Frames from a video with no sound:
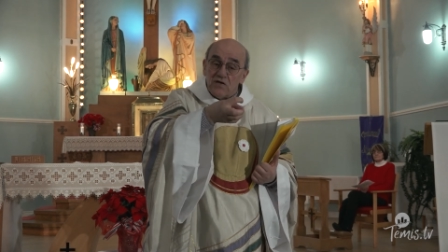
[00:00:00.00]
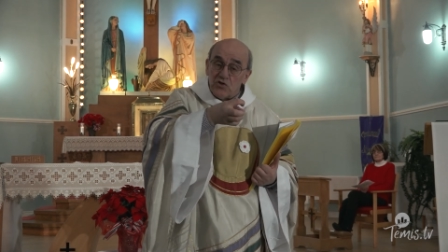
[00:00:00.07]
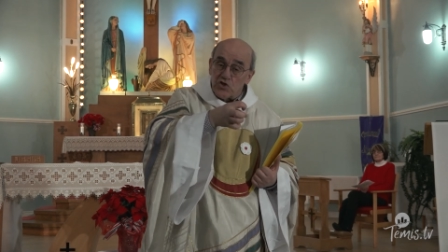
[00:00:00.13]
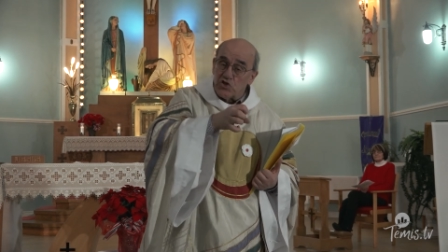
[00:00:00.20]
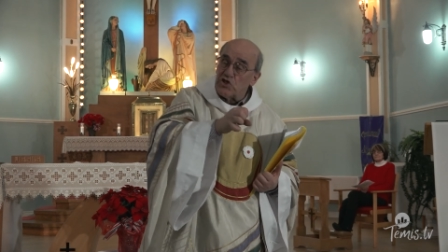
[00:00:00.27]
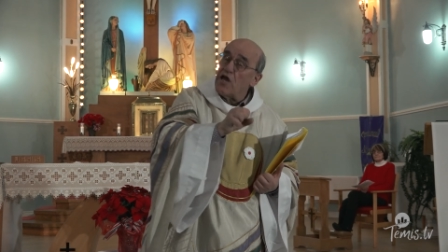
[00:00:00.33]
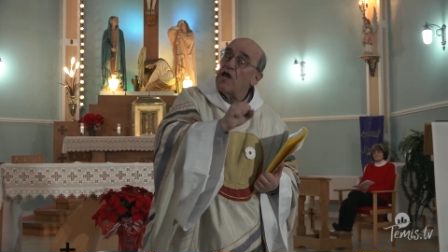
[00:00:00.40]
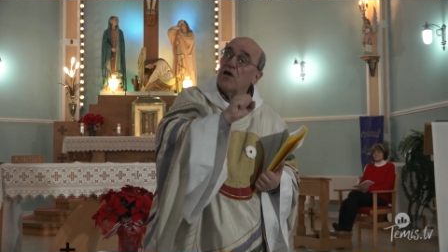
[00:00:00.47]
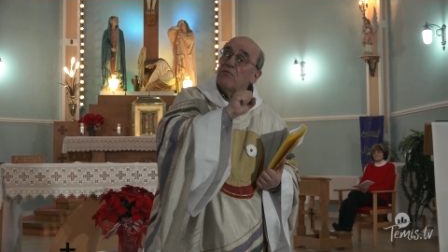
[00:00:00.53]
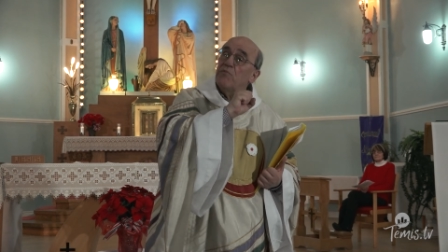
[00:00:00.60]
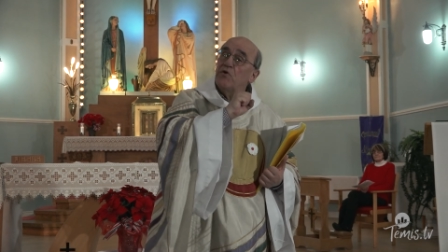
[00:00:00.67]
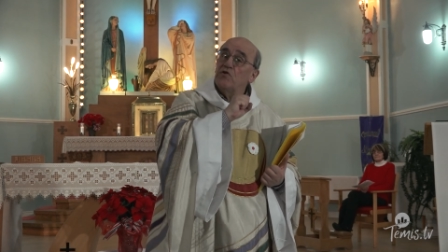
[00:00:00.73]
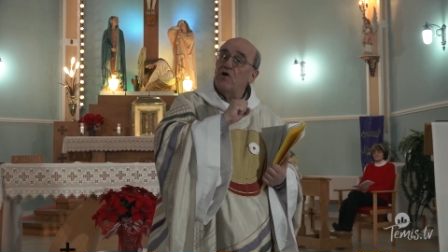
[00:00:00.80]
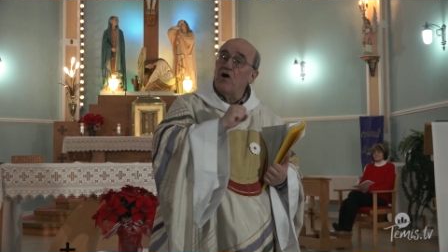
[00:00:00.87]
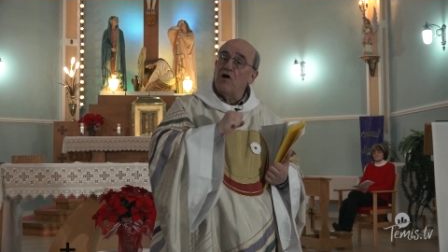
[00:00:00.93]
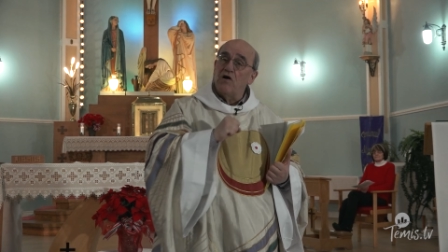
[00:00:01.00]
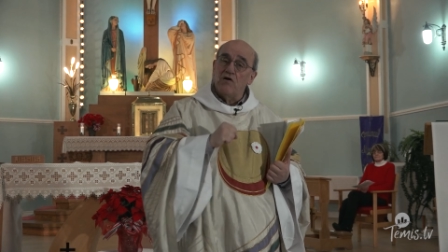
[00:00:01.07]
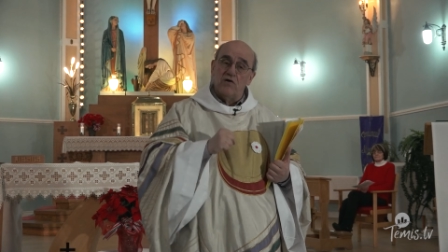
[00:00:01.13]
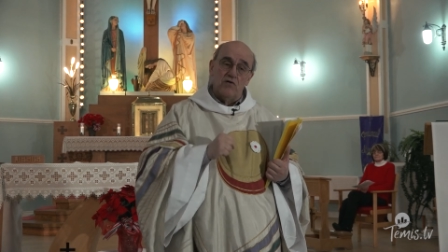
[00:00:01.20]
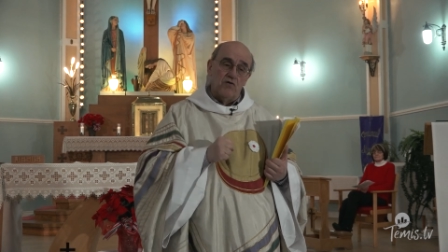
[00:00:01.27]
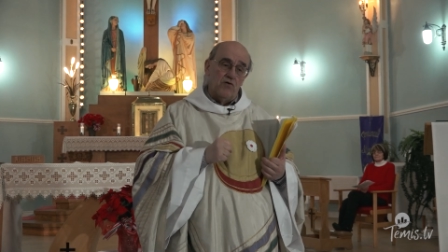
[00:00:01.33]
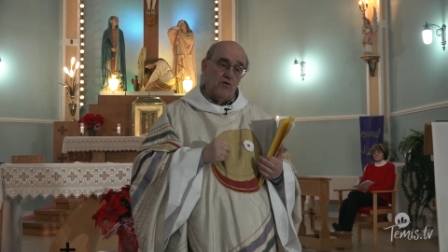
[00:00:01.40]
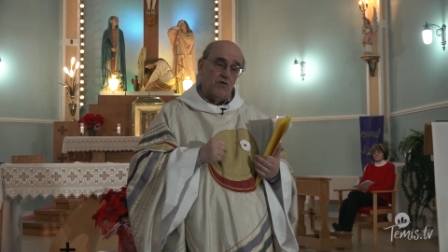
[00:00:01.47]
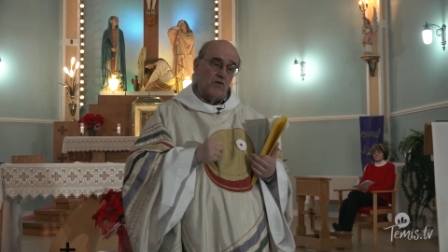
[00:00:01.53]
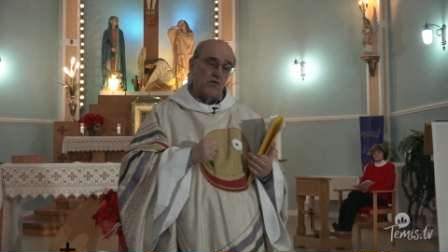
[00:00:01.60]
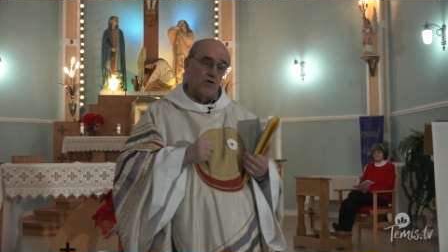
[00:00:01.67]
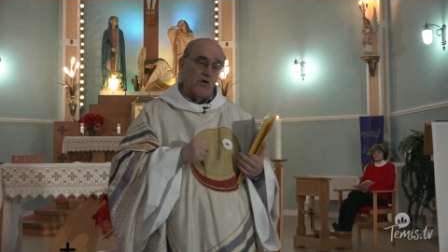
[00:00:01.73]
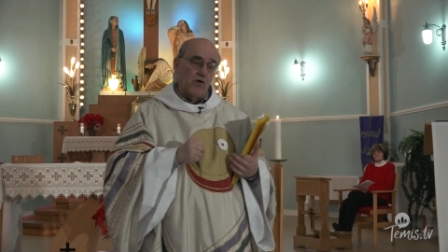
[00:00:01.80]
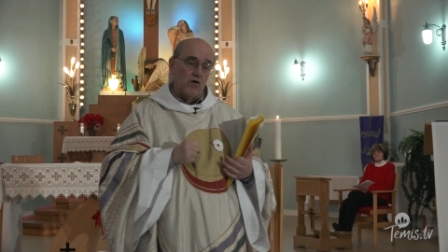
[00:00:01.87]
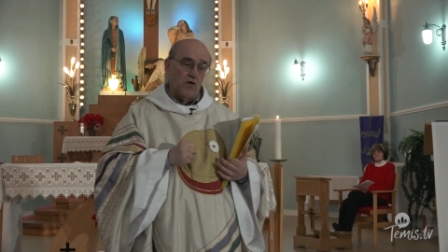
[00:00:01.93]
germe dans le
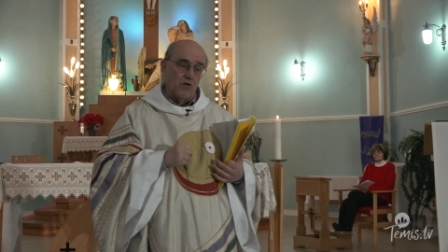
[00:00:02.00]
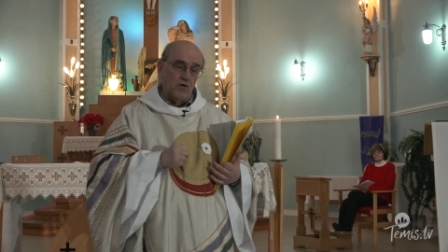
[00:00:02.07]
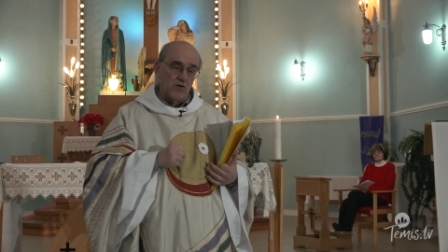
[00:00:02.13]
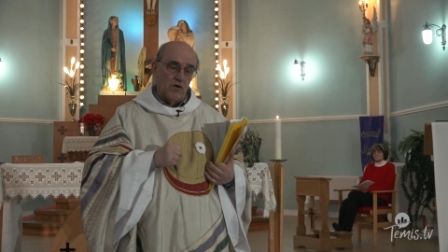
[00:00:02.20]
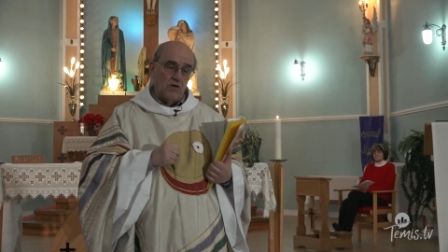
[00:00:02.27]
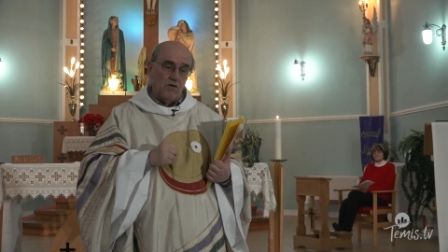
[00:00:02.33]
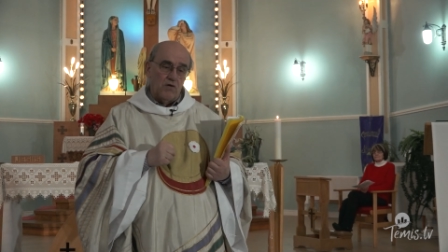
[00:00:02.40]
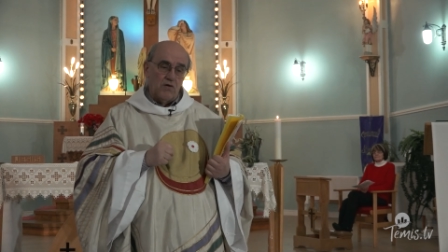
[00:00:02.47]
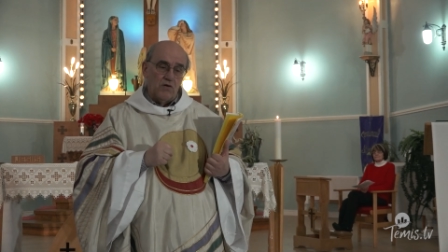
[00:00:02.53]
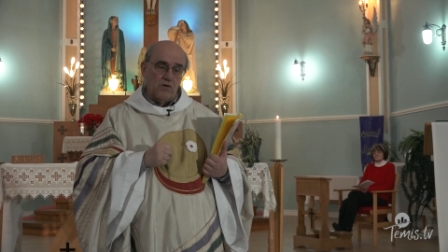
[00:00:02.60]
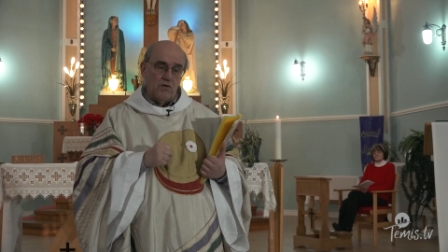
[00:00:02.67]
cœur, dans